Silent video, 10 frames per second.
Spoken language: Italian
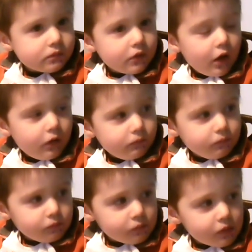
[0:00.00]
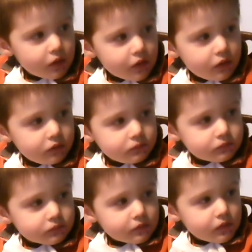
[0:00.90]
No. Dai,
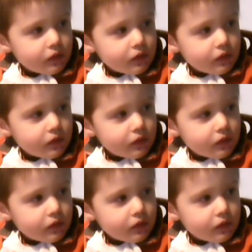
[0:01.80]
va avanti